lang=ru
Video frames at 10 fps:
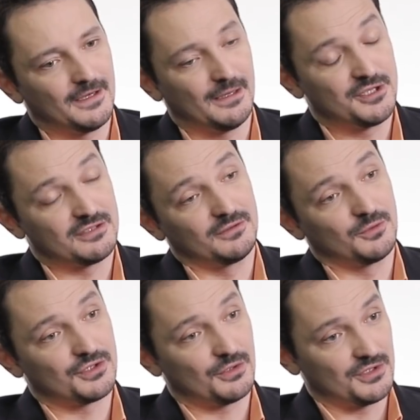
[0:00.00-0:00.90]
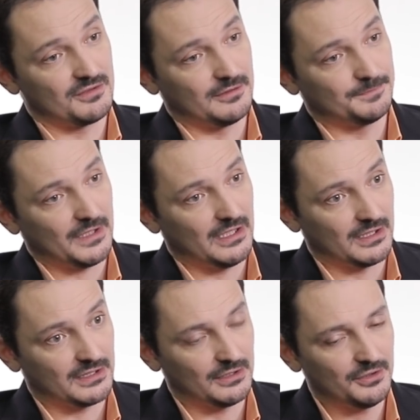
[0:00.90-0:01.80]
общественное устройство
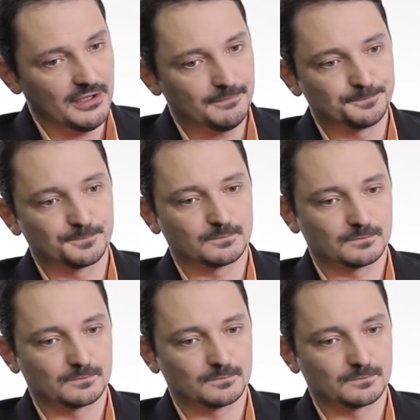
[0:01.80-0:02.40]
э, Каталонии —